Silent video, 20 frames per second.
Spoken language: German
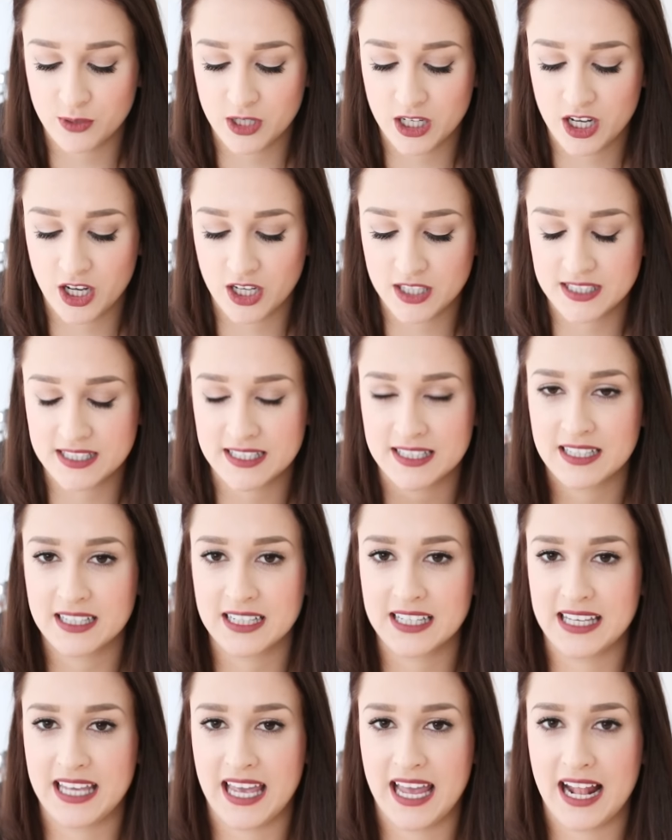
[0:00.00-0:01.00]
Gloss
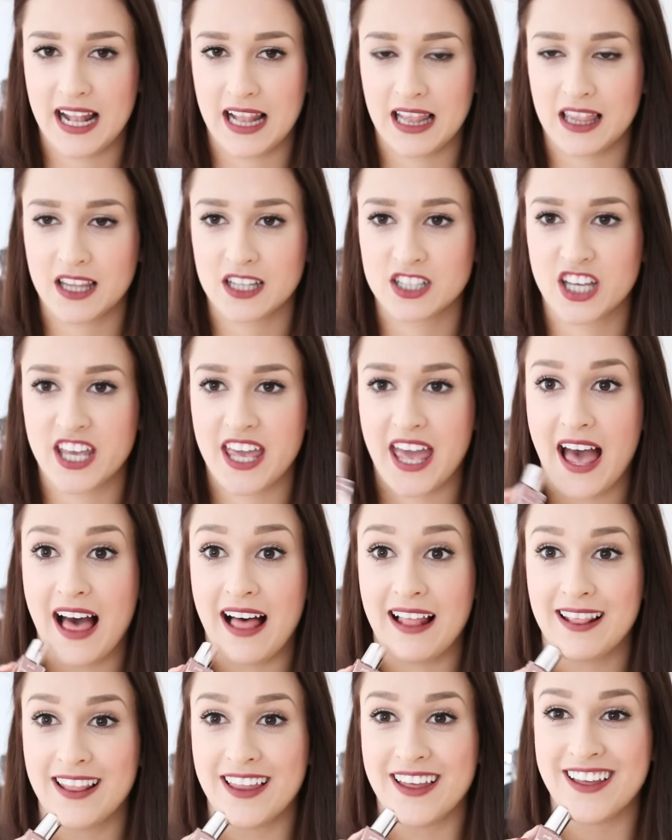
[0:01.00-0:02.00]
Gel.
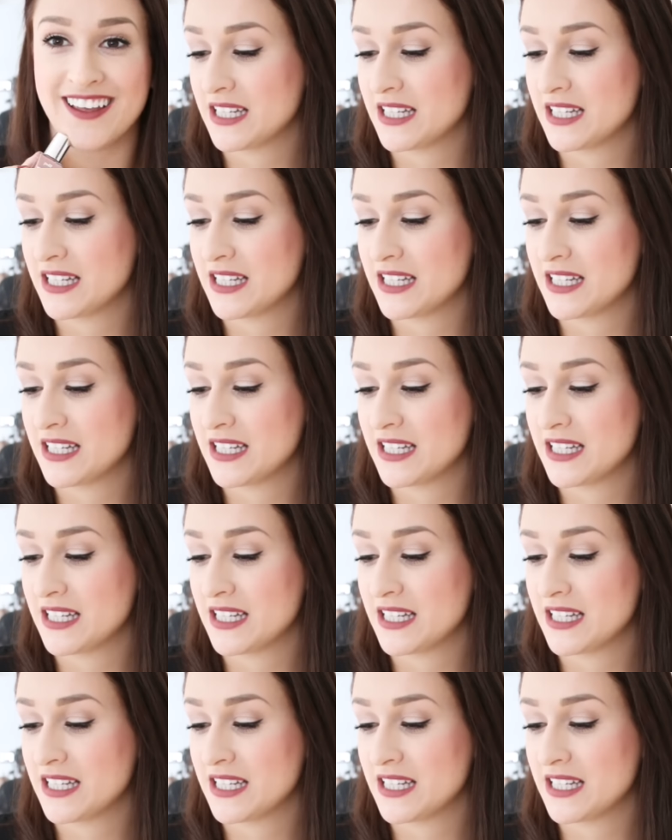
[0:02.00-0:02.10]
Gel.